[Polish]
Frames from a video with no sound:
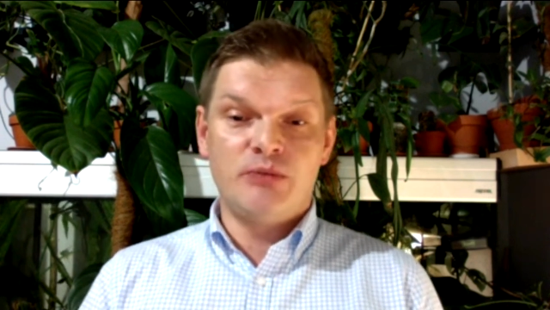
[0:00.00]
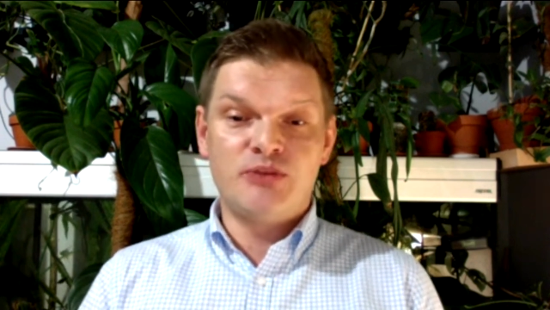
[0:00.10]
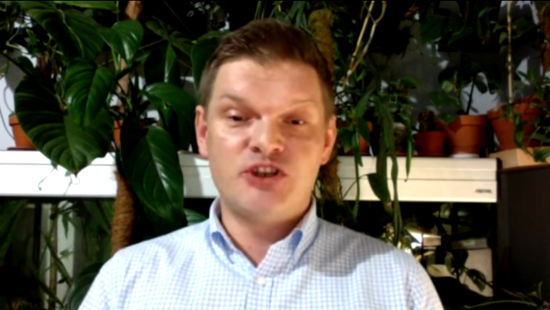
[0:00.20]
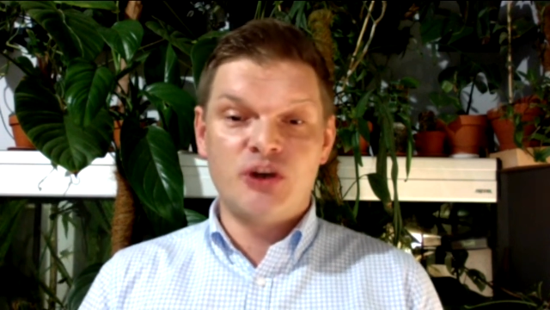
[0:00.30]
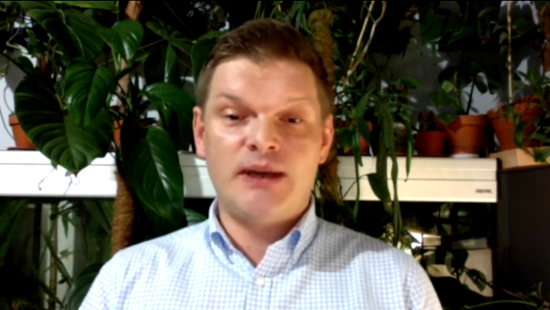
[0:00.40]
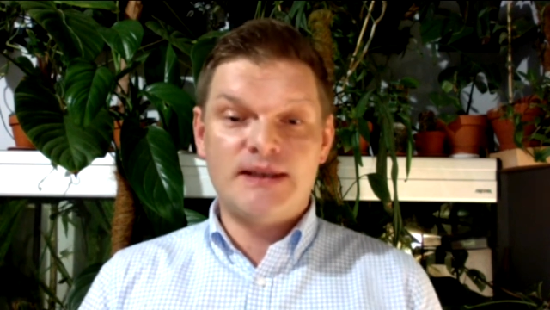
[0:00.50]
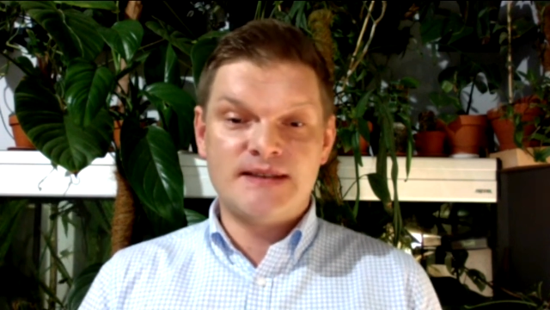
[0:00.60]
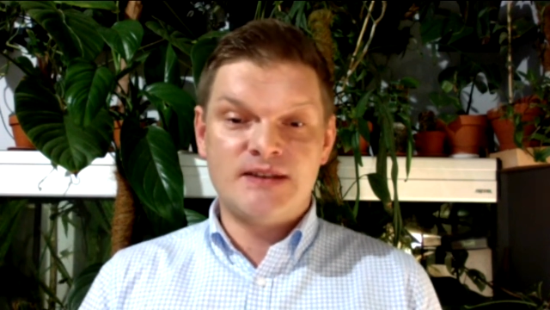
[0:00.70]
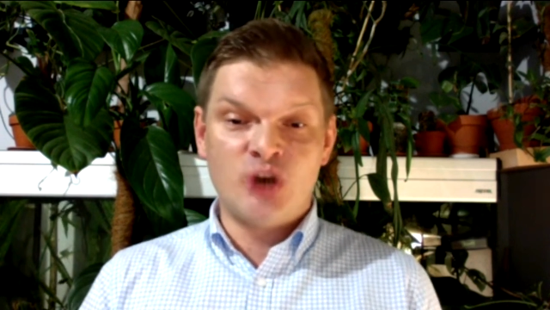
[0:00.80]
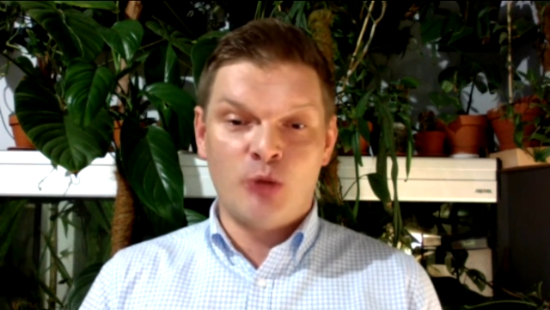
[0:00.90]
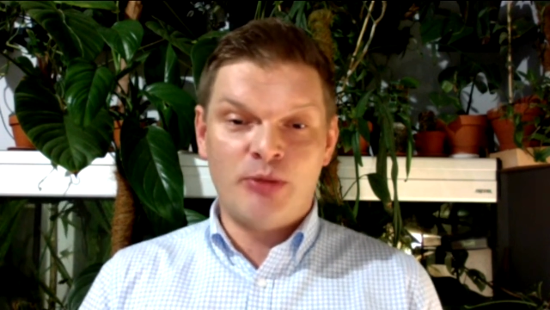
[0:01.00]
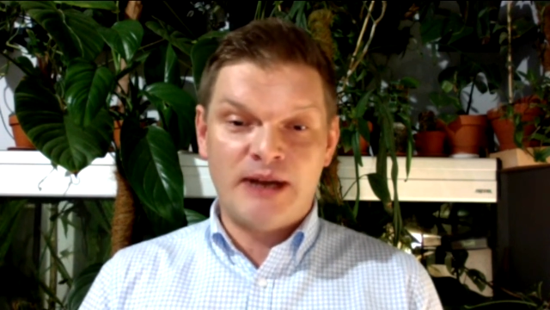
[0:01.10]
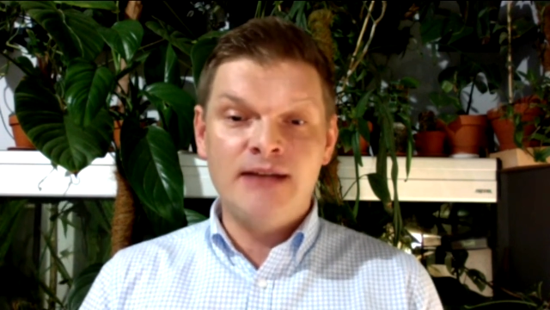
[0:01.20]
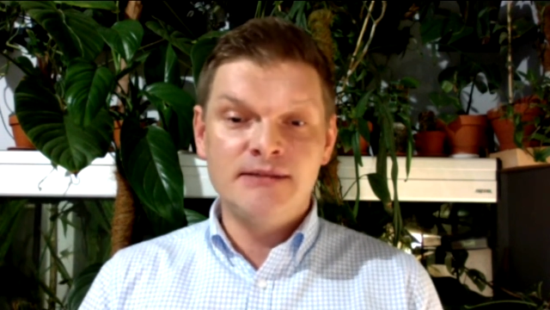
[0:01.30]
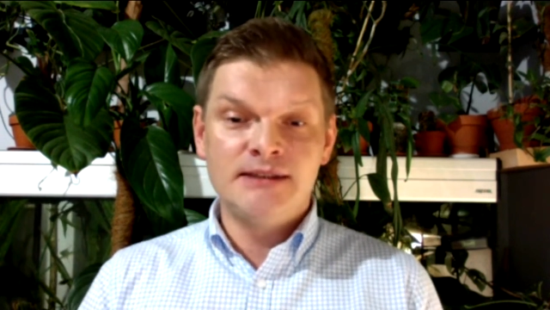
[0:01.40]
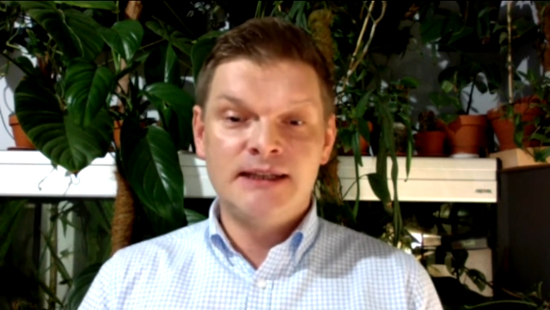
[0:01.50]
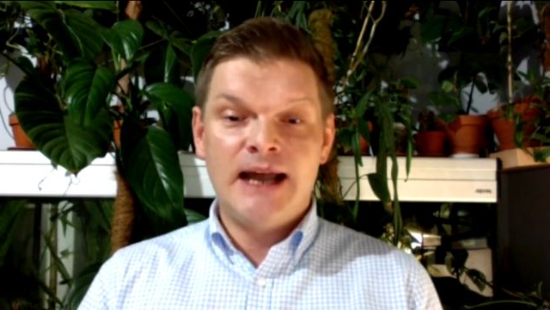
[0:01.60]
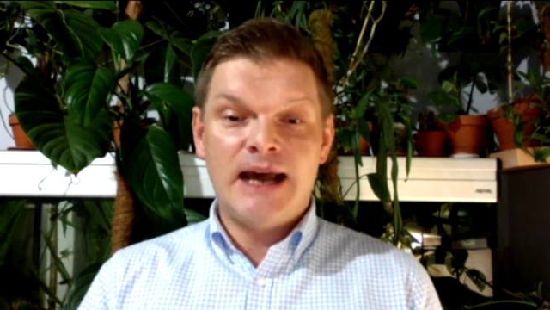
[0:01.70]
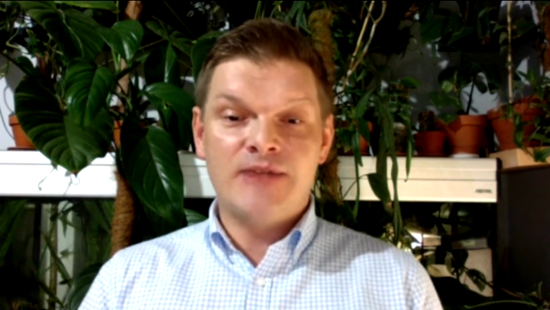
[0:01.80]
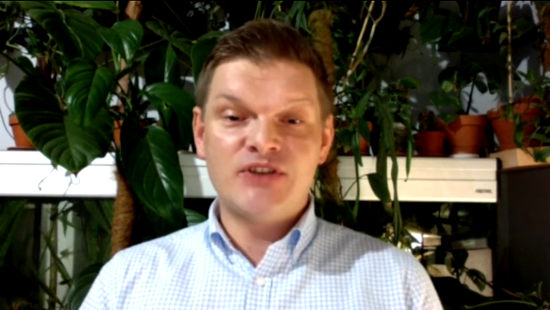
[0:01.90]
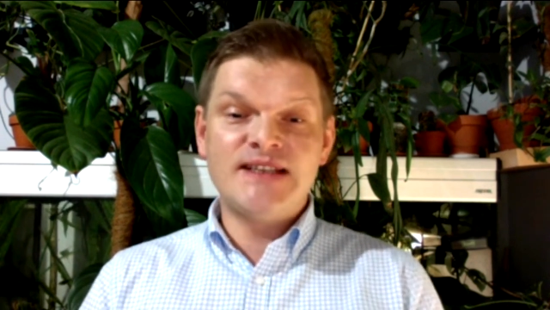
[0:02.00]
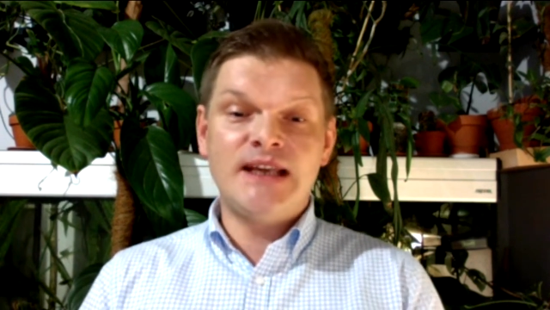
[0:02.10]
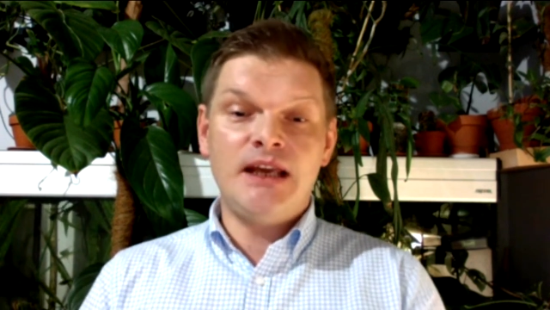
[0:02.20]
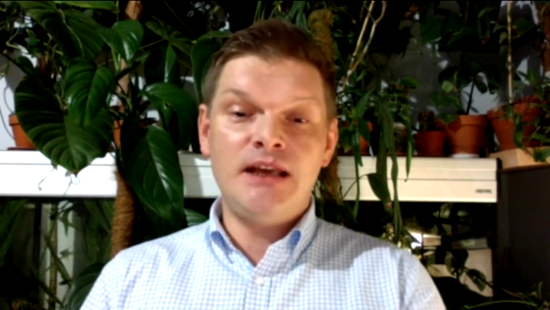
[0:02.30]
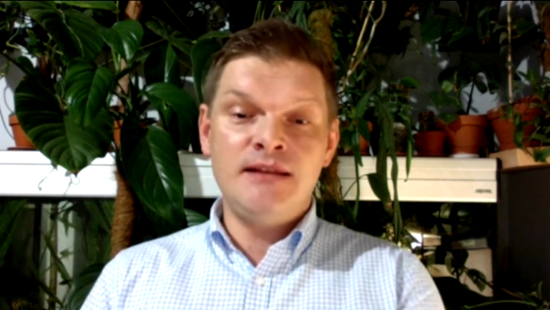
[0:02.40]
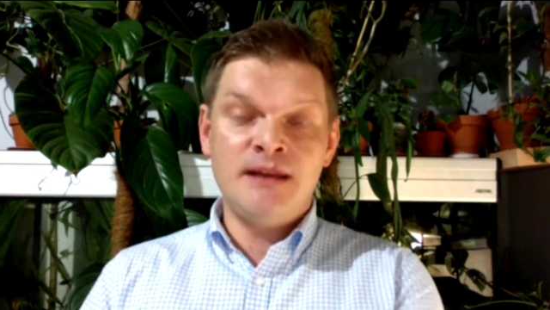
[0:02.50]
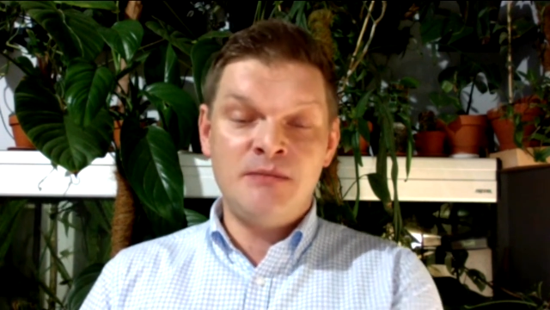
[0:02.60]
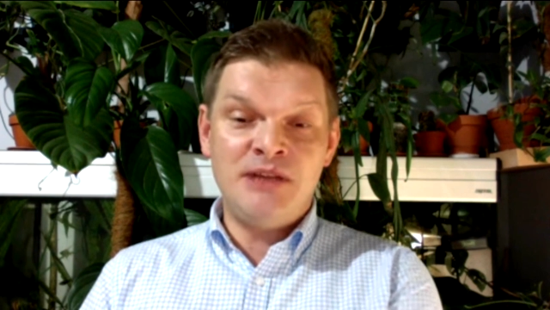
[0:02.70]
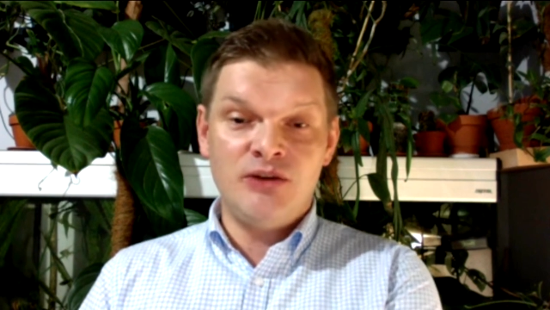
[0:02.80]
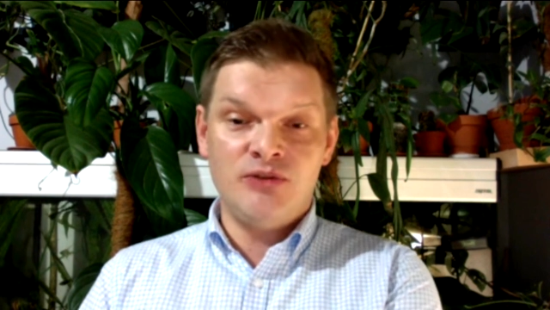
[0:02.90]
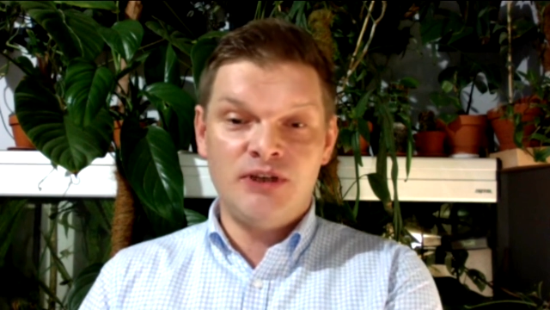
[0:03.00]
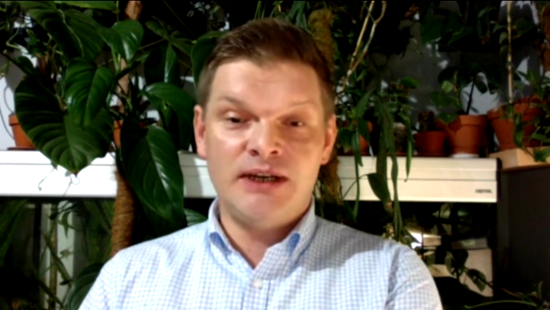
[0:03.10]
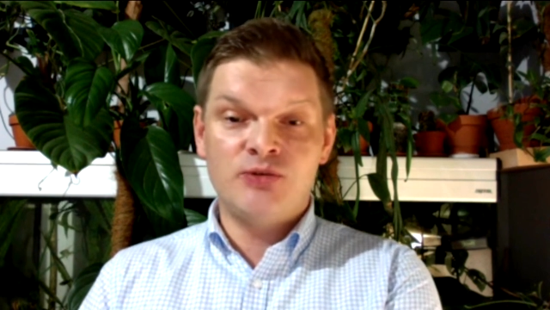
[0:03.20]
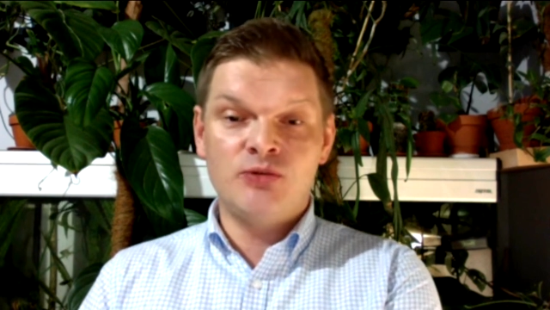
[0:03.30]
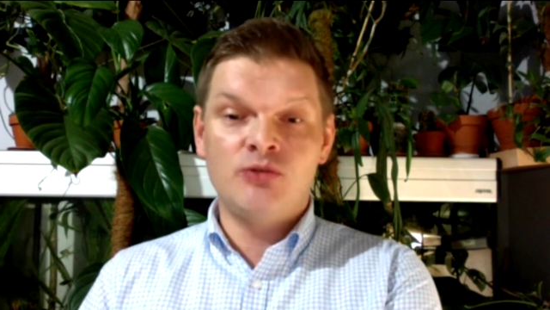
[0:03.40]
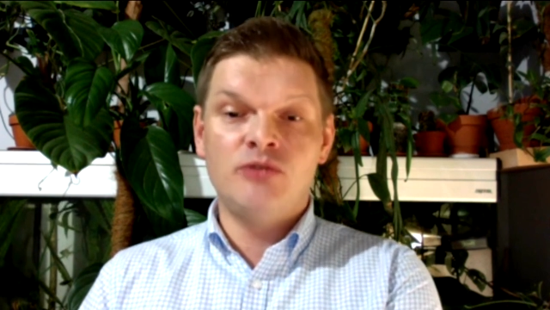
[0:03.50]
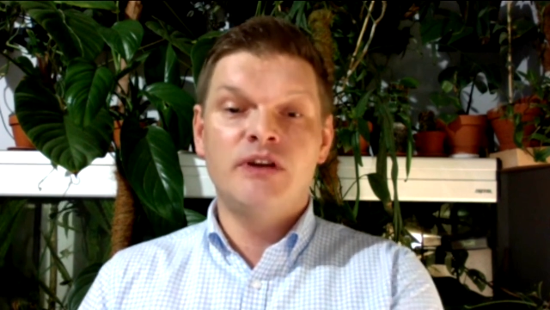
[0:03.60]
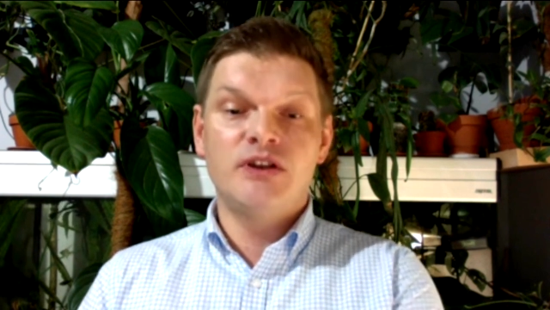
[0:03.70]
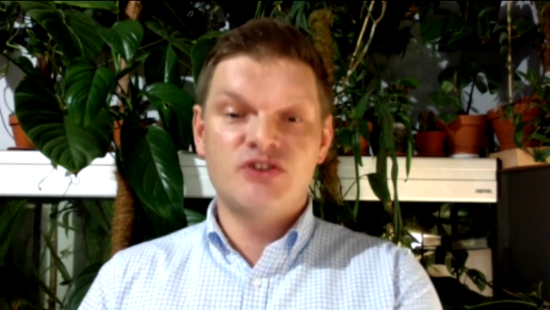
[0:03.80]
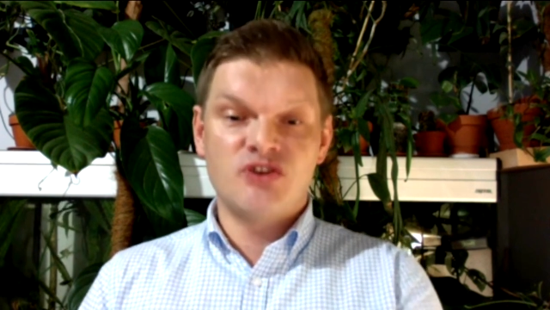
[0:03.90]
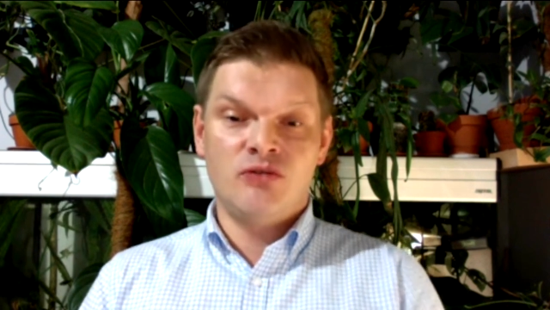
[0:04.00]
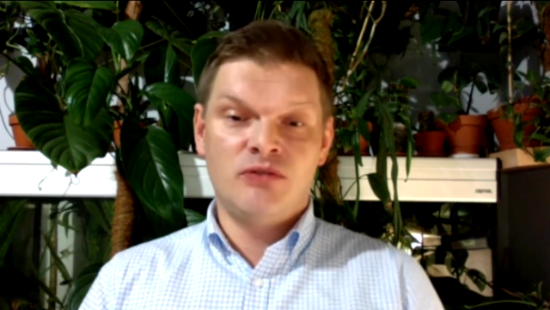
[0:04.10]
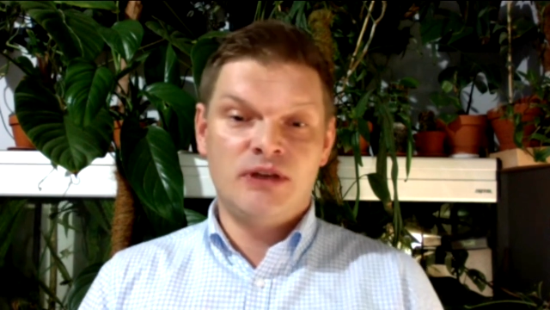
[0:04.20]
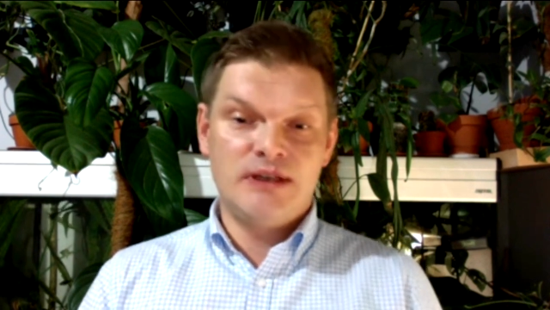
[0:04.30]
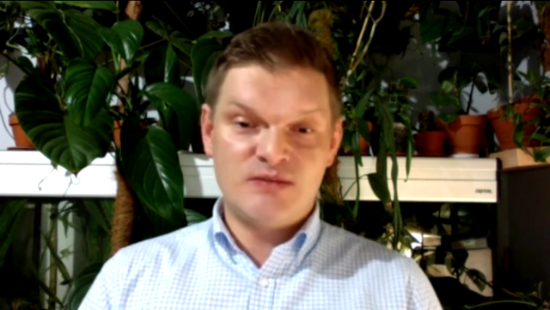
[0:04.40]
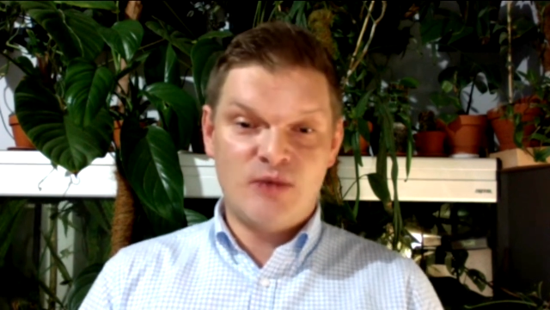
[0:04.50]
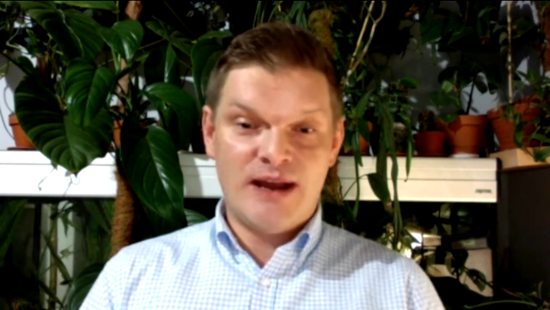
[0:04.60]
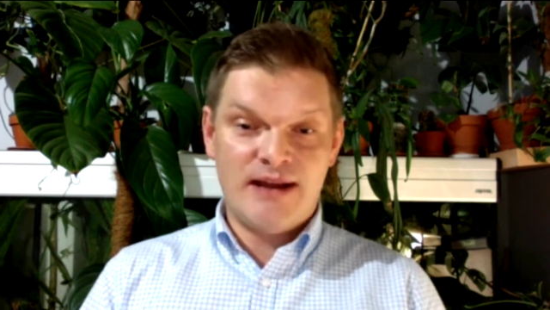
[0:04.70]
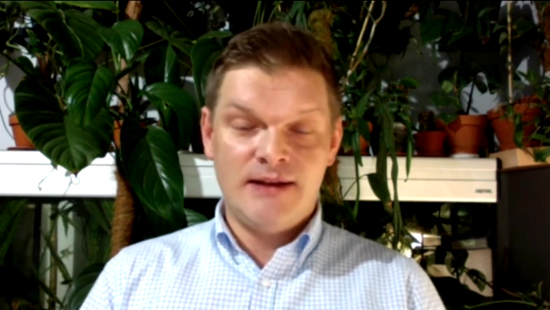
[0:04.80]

Pszczoła jest dobra, a wszystkie inne miliony gatunków są złe.